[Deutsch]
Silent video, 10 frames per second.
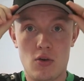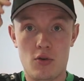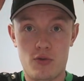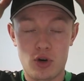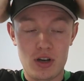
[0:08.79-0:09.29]

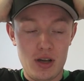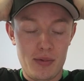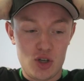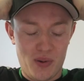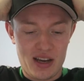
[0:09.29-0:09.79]
und wurde
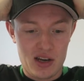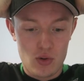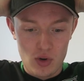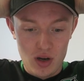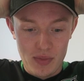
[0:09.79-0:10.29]

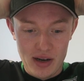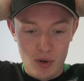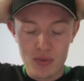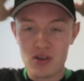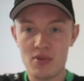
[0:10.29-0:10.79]
dementsprechend nur in
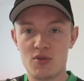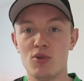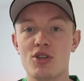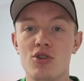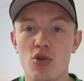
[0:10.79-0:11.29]
meinem
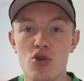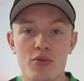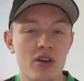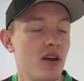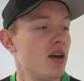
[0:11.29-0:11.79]
Optimismus
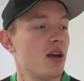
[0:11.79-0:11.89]
getrübt